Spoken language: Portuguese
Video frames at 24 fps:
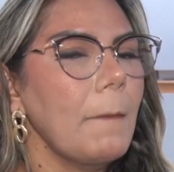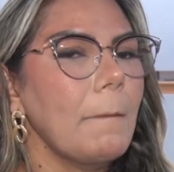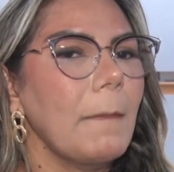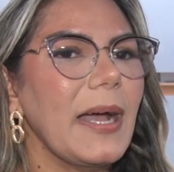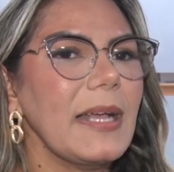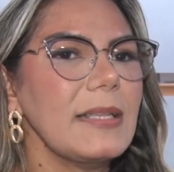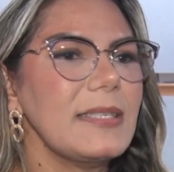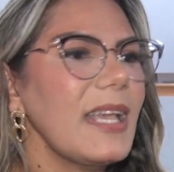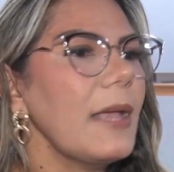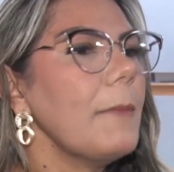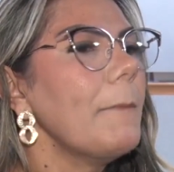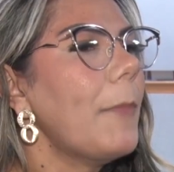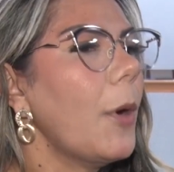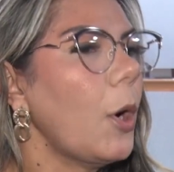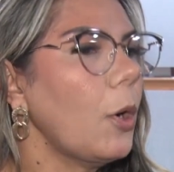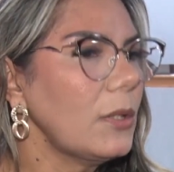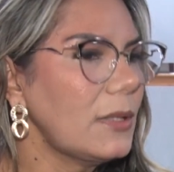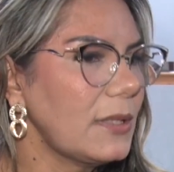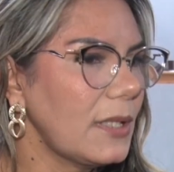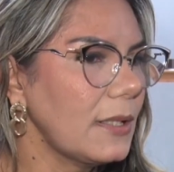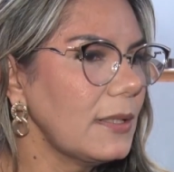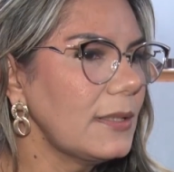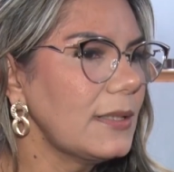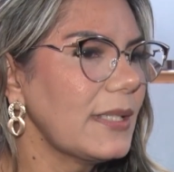Mas é
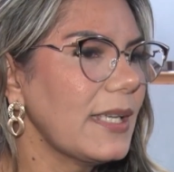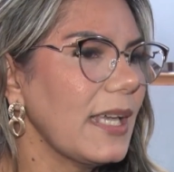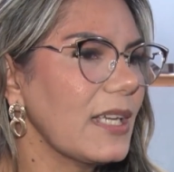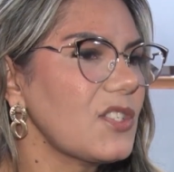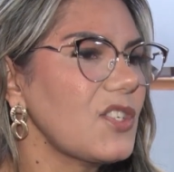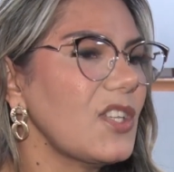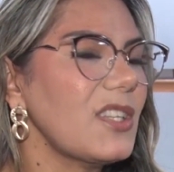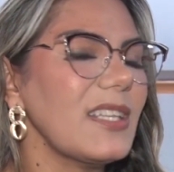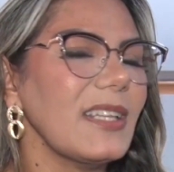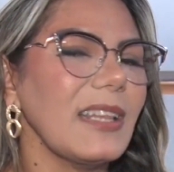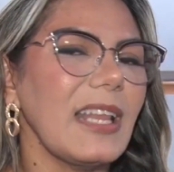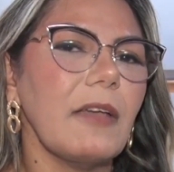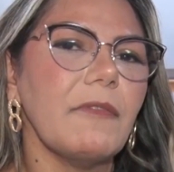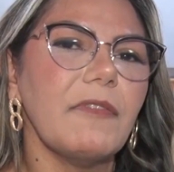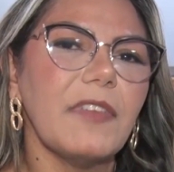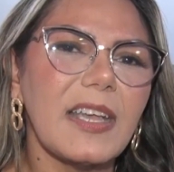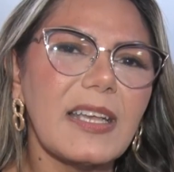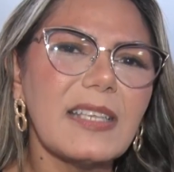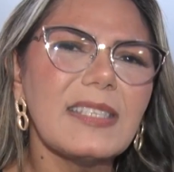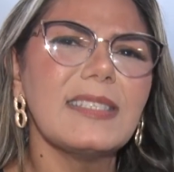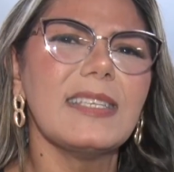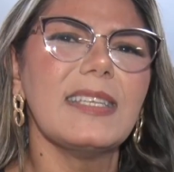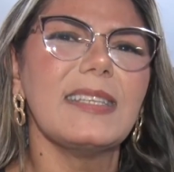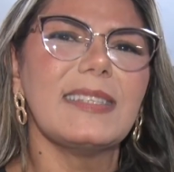importante que a gente leve
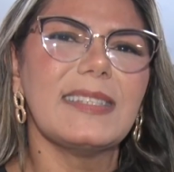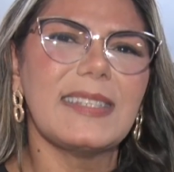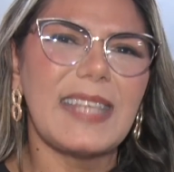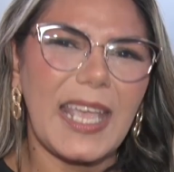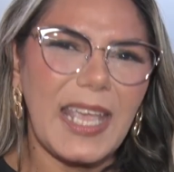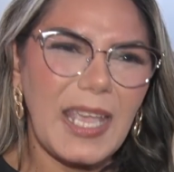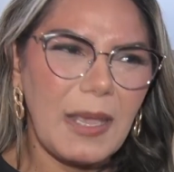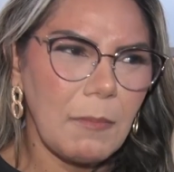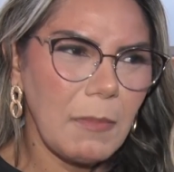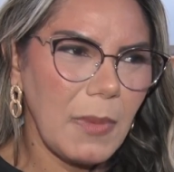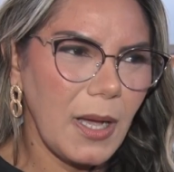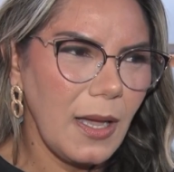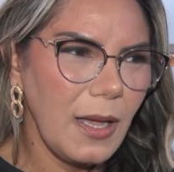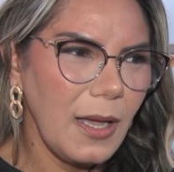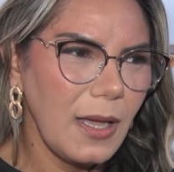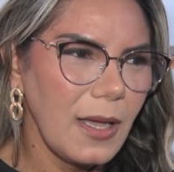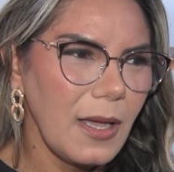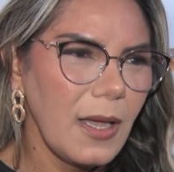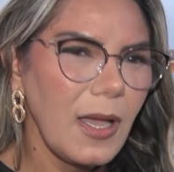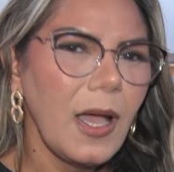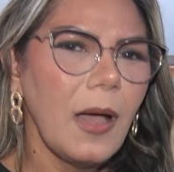esse tema